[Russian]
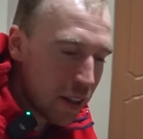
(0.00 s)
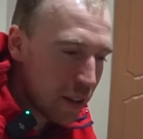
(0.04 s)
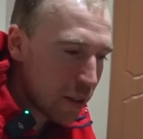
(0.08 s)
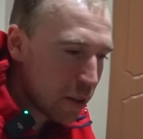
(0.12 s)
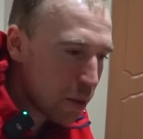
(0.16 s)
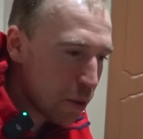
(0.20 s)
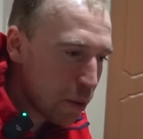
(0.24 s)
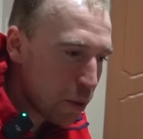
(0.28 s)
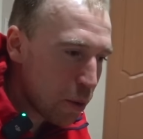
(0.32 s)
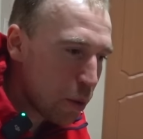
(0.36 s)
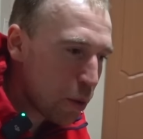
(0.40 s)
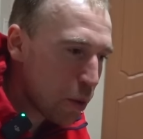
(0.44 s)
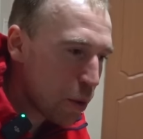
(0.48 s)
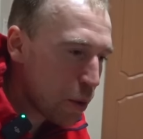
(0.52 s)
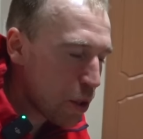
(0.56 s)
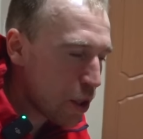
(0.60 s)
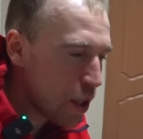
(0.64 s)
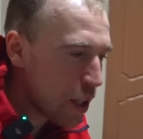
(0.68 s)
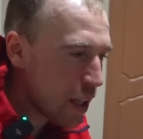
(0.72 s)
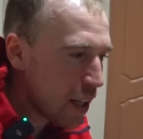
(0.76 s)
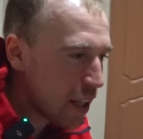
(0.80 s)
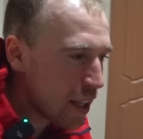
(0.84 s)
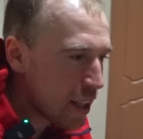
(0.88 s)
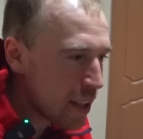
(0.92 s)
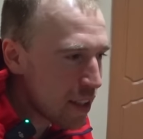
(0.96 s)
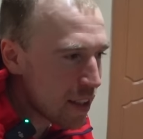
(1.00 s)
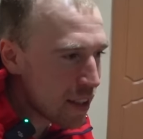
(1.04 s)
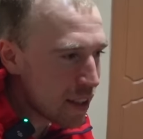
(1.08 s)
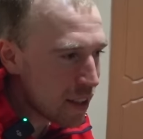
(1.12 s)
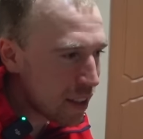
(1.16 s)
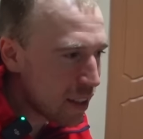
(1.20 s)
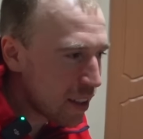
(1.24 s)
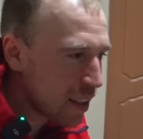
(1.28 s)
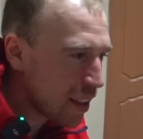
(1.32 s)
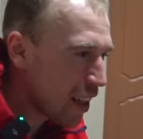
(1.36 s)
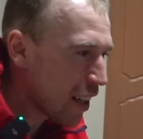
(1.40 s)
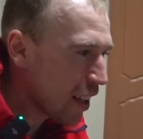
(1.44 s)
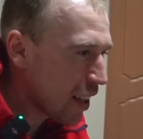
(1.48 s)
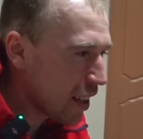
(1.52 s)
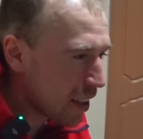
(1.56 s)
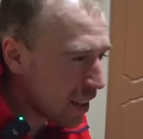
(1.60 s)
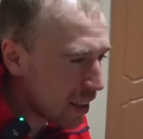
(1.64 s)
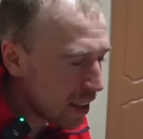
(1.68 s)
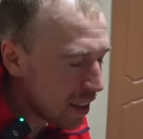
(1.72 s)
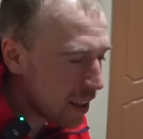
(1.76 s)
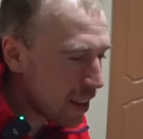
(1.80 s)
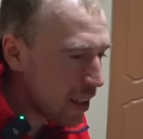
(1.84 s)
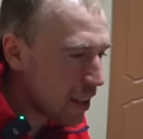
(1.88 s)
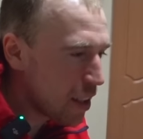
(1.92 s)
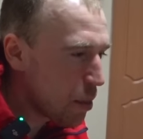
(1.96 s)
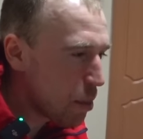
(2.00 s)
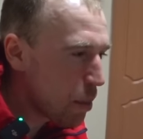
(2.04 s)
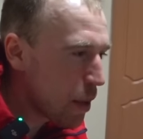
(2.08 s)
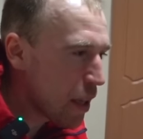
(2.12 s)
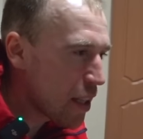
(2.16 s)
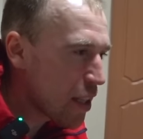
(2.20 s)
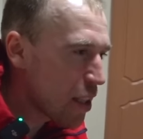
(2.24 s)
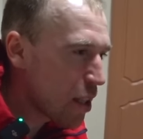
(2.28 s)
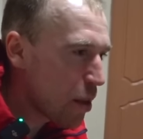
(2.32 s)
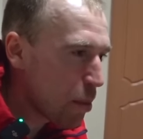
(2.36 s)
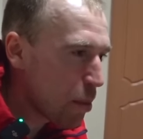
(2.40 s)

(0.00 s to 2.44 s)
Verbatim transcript: э, ухудшается, и какая-то такая депрессия